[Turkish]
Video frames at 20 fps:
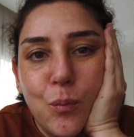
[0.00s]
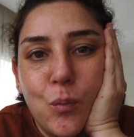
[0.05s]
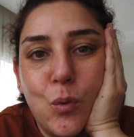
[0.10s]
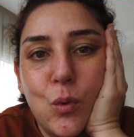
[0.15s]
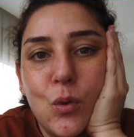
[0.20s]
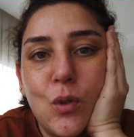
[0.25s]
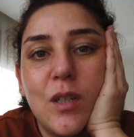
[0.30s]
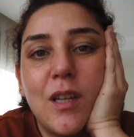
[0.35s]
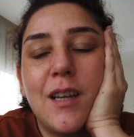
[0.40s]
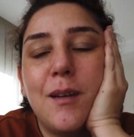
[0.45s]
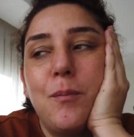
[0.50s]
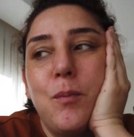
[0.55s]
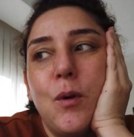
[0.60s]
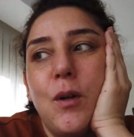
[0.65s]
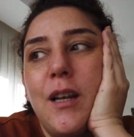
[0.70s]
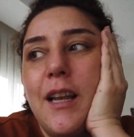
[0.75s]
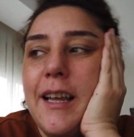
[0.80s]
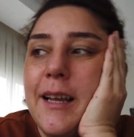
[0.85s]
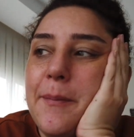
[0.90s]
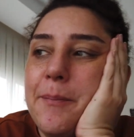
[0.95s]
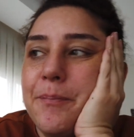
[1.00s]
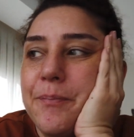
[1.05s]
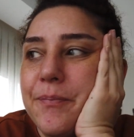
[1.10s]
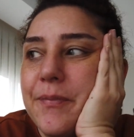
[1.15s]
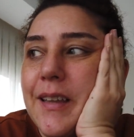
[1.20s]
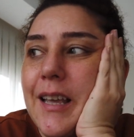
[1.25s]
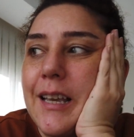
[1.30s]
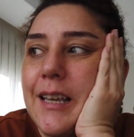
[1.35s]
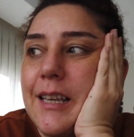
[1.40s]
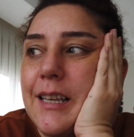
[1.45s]
Burada böyle
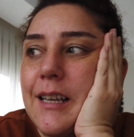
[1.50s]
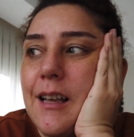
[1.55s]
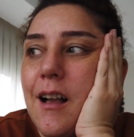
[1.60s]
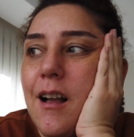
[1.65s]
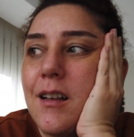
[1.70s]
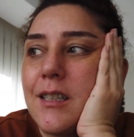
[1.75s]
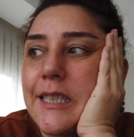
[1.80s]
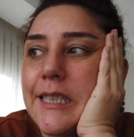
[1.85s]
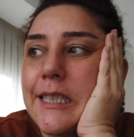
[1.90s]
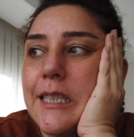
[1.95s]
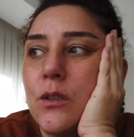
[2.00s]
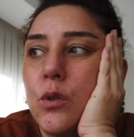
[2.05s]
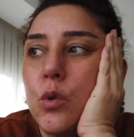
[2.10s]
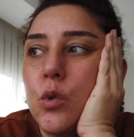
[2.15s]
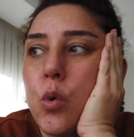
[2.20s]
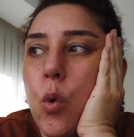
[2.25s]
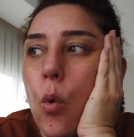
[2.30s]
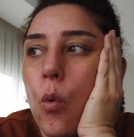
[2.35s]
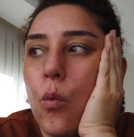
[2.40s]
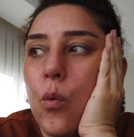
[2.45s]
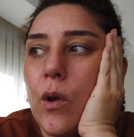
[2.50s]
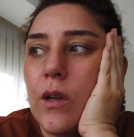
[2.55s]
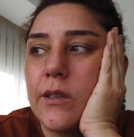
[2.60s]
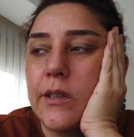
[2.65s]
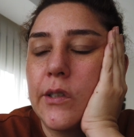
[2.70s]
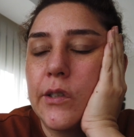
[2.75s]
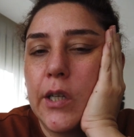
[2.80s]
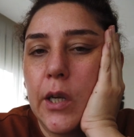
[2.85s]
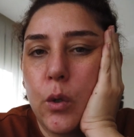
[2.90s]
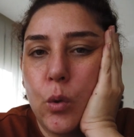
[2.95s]
e, aslında çok
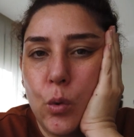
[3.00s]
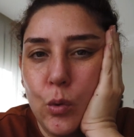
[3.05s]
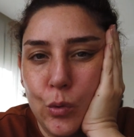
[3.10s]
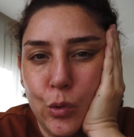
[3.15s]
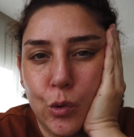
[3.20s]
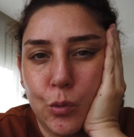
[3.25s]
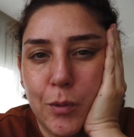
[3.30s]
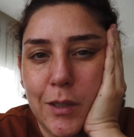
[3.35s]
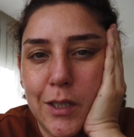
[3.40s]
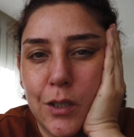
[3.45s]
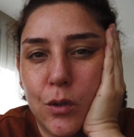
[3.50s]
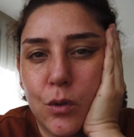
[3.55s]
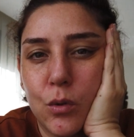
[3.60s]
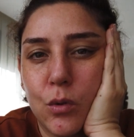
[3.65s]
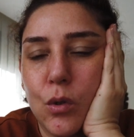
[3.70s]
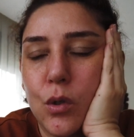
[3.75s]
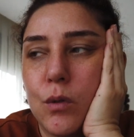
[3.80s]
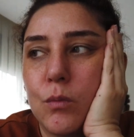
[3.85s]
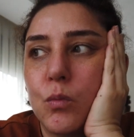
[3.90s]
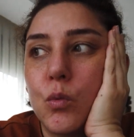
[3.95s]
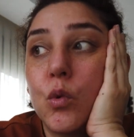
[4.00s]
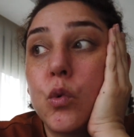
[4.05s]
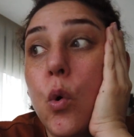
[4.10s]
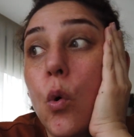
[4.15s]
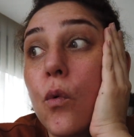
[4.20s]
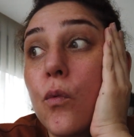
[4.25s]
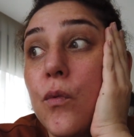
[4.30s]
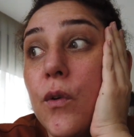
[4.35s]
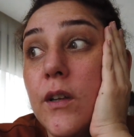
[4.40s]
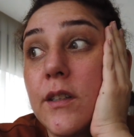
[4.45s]
fazla şey konuşmak istiyorum.
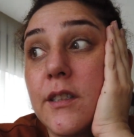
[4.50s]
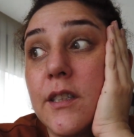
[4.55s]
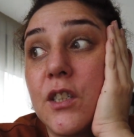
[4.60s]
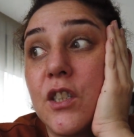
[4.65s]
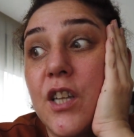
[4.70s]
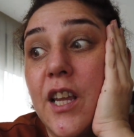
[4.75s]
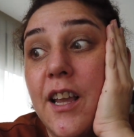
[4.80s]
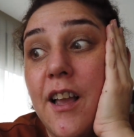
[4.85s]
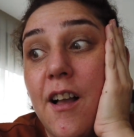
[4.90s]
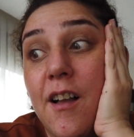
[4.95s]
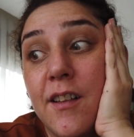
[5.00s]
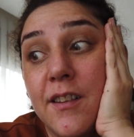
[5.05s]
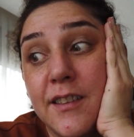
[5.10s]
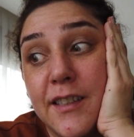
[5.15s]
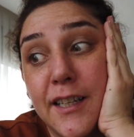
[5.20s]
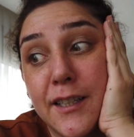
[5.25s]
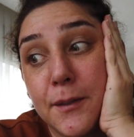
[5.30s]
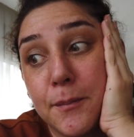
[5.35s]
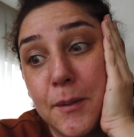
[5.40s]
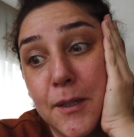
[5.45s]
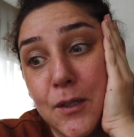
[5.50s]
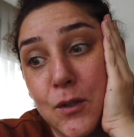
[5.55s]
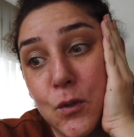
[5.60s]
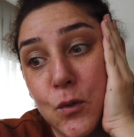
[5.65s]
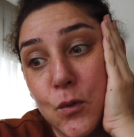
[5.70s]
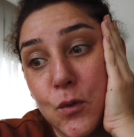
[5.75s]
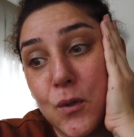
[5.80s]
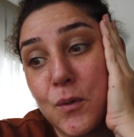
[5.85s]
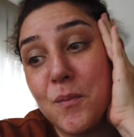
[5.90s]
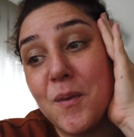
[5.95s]
Çok fazla şey anlatmak
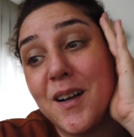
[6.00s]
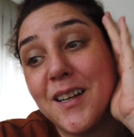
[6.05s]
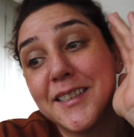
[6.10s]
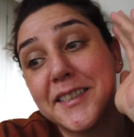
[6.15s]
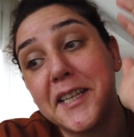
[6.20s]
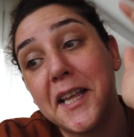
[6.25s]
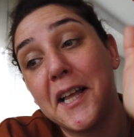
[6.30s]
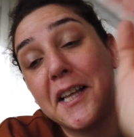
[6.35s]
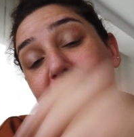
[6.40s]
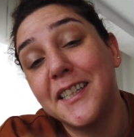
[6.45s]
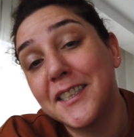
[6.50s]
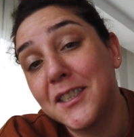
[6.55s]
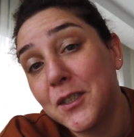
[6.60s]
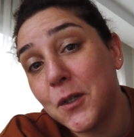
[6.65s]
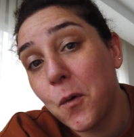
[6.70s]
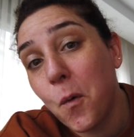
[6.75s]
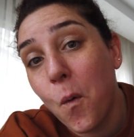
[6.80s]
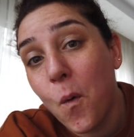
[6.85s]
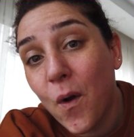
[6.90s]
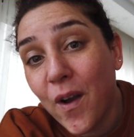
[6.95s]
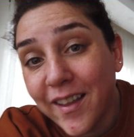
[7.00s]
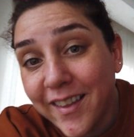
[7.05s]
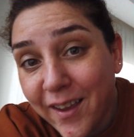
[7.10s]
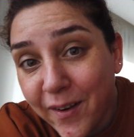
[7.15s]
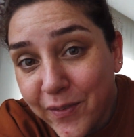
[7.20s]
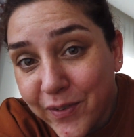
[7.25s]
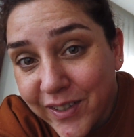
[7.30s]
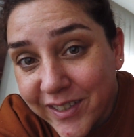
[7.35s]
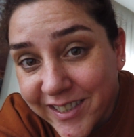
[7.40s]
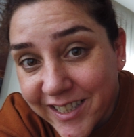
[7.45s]
istiyorum. Aslında anlatacak o
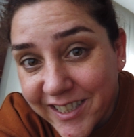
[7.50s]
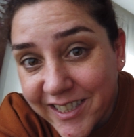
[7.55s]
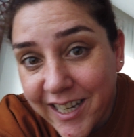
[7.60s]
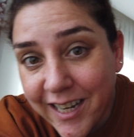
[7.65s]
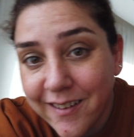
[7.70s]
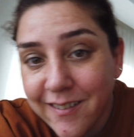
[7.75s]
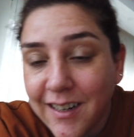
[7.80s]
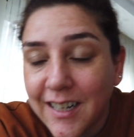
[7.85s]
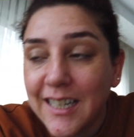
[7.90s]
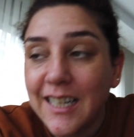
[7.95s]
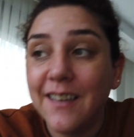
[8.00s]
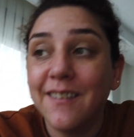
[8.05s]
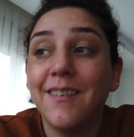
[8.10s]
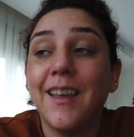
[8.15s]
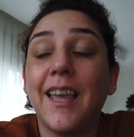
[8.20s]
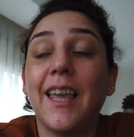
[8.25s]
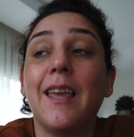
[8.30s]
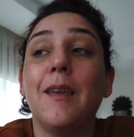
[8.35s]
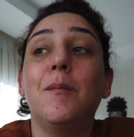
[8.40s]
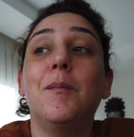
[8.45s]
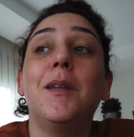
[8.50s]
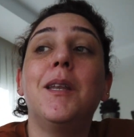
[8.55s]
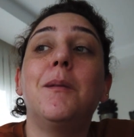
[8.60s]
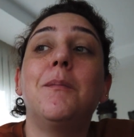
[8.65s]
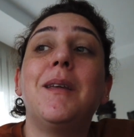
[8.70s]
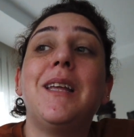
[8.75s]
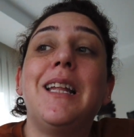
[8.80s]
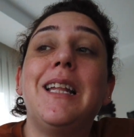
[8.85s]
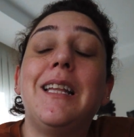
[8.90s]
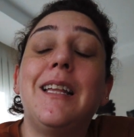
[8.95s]
kadar fazla şey var ki ve
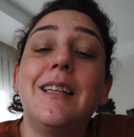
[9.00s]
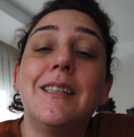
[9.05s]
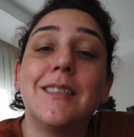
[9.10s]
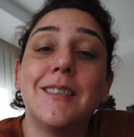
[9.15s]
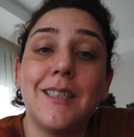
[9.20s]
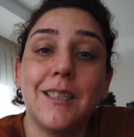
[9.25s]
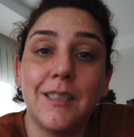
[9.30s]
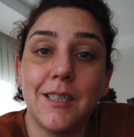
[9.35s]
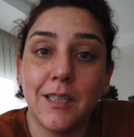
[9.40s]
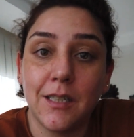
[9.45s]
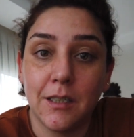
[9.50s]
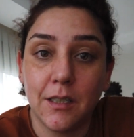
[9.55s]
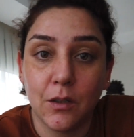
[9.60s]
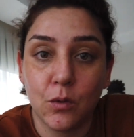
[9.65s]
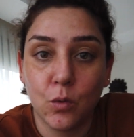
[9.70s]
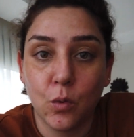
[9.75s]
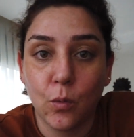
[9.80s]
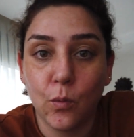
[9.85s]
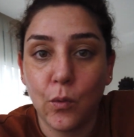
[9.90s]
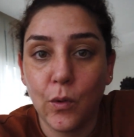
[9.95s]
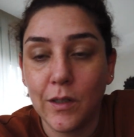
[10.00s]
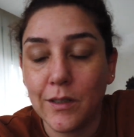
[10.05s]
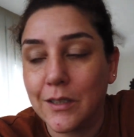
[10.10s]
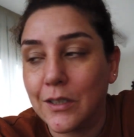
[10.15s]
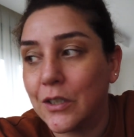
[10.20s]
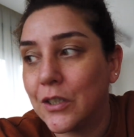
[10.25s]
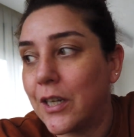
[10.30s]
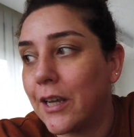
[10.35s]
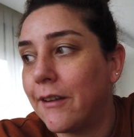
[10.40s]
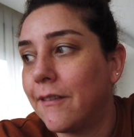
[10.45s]
eminim ilginizi de çekecek çok
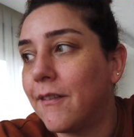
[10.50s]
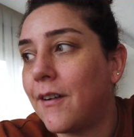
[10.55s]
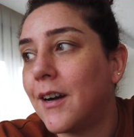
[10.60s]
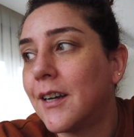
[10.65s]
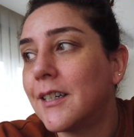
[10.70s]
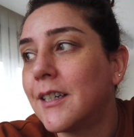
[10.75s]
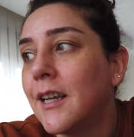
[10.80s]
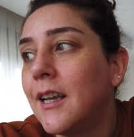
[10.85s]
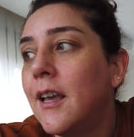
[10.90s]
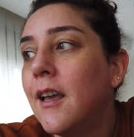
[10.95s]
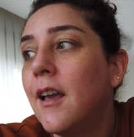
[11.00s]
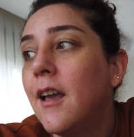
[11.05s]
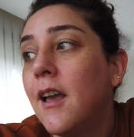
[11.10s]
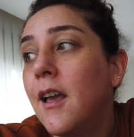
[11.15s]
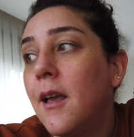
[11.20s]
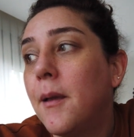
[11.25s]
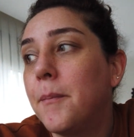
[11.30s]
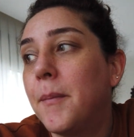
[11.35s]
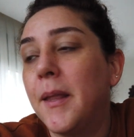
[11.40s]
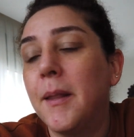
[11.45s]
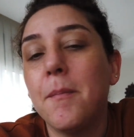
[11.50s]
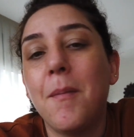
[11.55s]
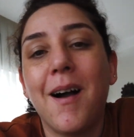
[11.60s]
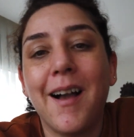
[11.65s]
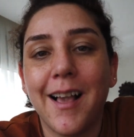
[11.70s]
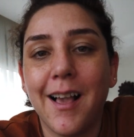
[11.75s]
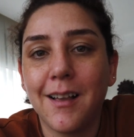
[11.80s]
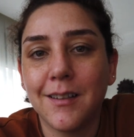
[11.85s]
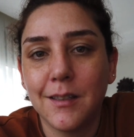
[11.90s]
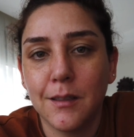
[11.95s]
fazla şey var. Benim
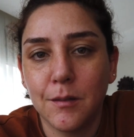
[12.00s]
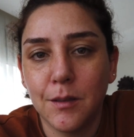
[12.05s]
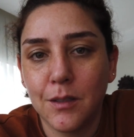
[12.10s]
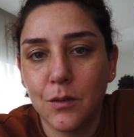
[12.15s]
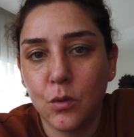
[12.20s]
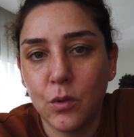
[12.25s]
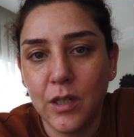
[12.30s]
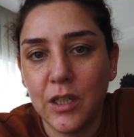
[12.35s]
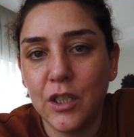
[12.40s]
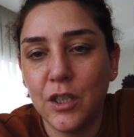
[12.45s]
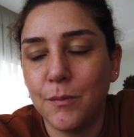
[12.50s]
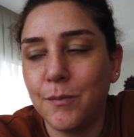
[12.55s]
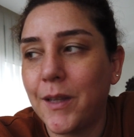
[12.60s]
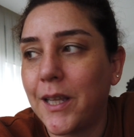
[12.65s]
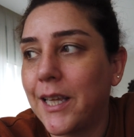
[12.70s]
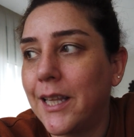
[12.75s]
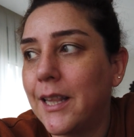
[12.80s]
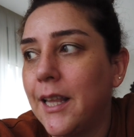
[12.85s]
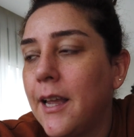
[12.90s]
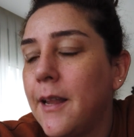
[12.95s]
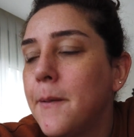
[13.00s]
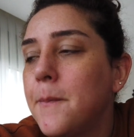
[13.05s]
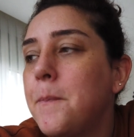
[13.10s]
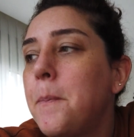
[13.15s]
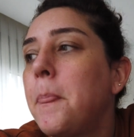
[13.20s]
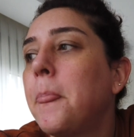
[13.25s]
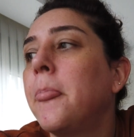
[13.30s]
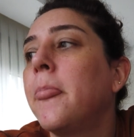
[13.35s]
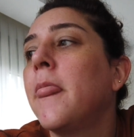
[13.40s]
hayat sürecimde giden.